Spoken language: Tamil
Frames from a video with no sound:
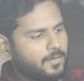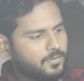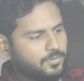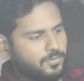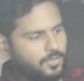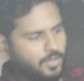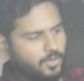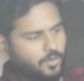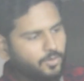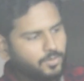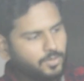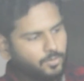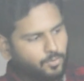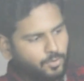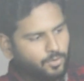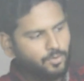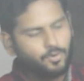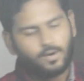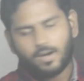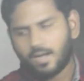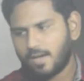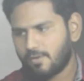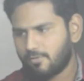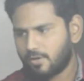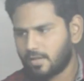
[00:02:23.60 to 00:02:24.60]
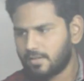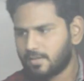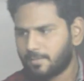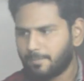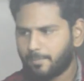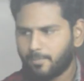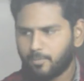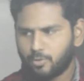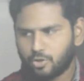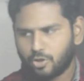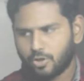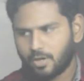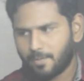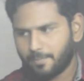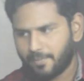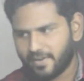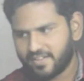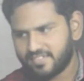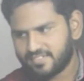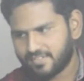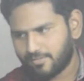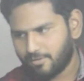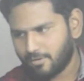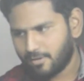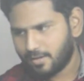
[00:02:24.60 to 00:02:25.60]
இந்த கொஞ்சம் ஒரு கொலா அந்த புட்டோட
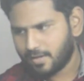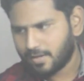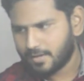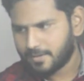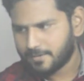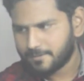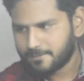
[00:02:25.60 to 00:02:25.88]
ப்ரைஸ் எவ்வளோண்ணா